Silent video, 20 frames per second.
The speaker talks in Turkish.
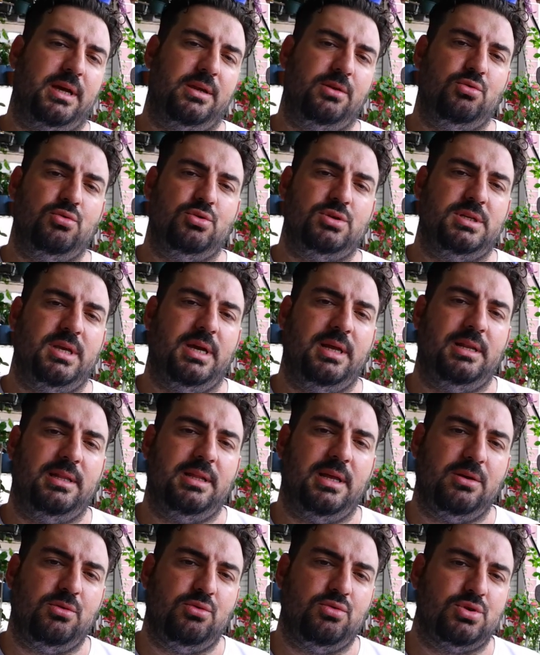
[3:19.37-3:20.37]
Yani
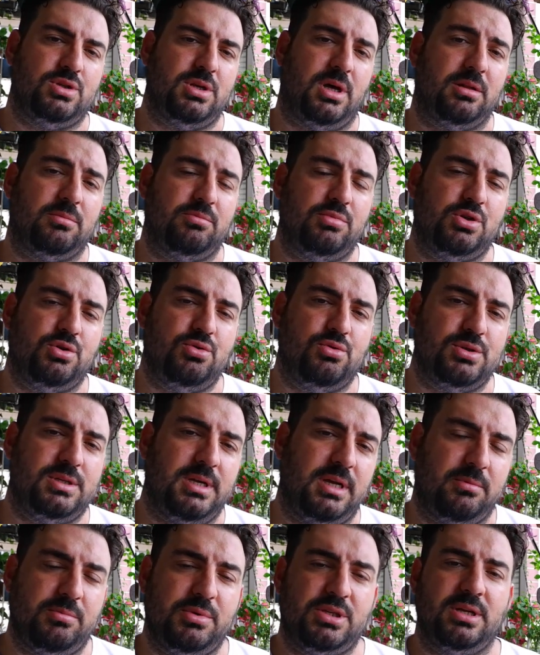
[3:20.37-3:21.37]
%50'den %60,
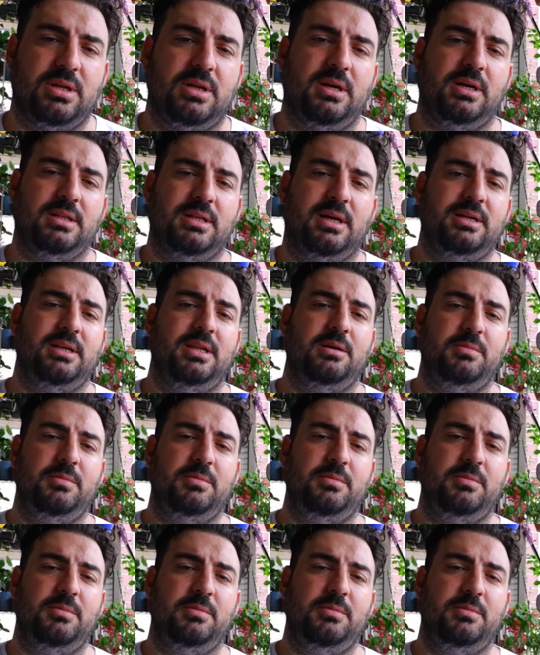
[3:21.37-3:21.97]
%70'lere kadar